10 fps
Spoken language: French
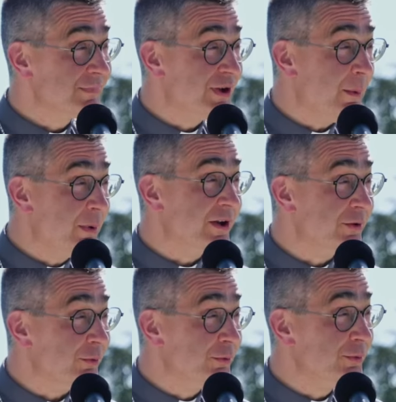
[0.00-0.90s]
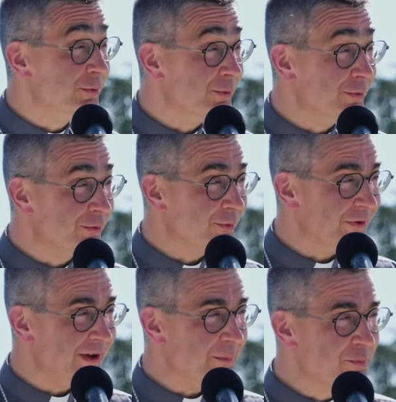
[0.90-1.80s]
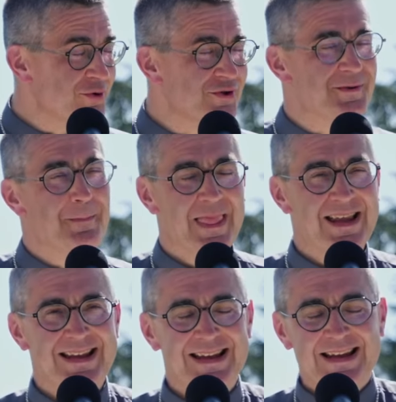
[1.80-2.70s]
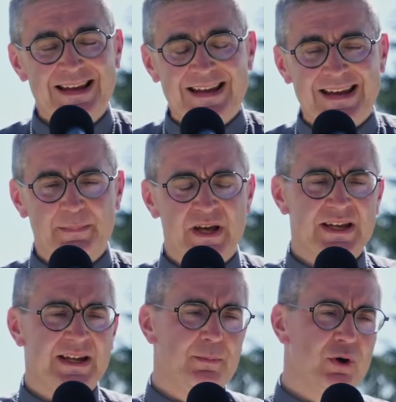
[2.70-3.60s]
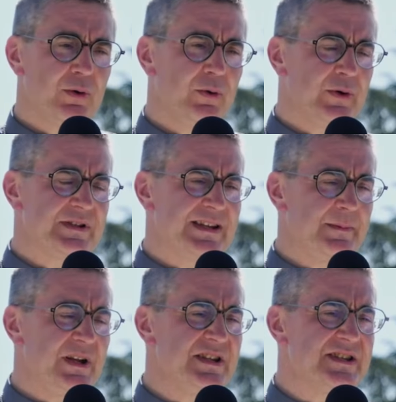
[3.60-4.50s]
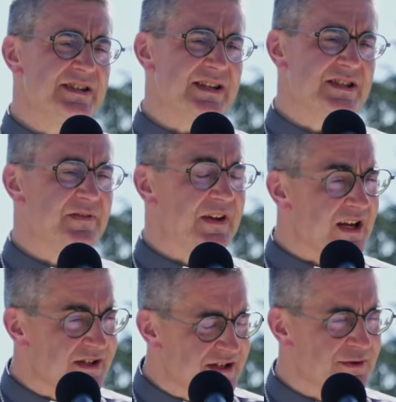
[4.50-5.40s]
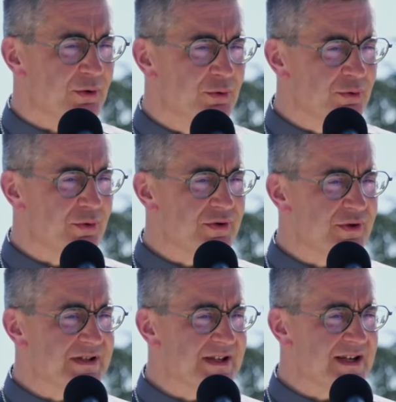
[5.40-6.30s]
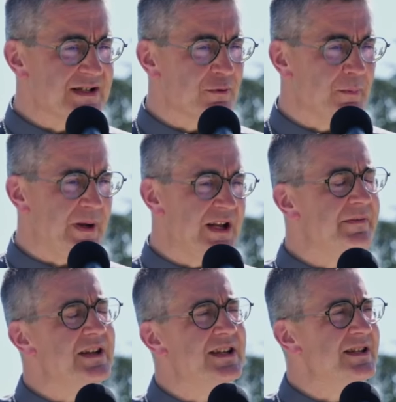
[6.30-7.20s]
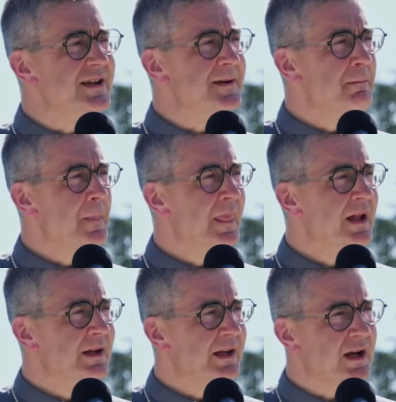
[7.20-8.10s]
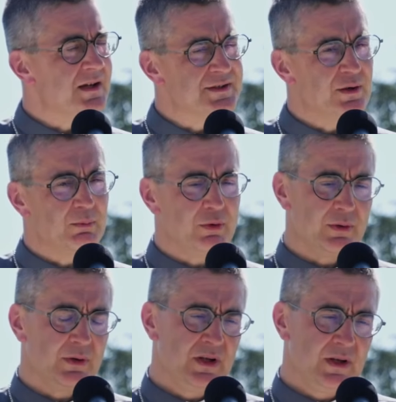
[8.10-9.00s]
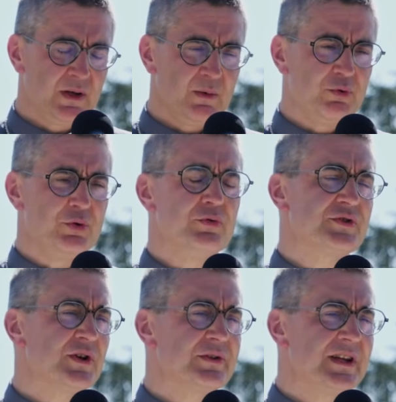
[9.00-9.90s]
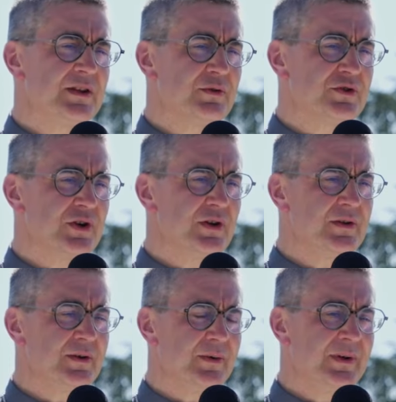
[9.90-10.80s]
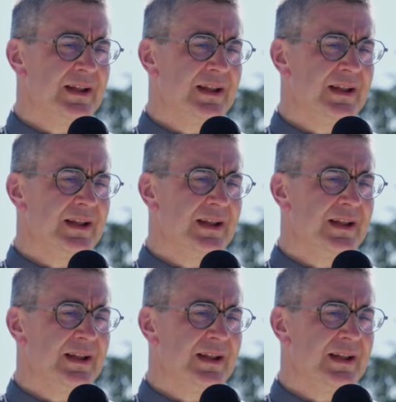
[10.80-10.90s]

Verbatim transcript: il n'a pas attendu de se tourner les pouces. Eh bien, il y a d'abord euh, cette belle initiative qui existe dans d'autres diocèses, le e VTT, qui rassemble plus d'une centaine de jeunes euh,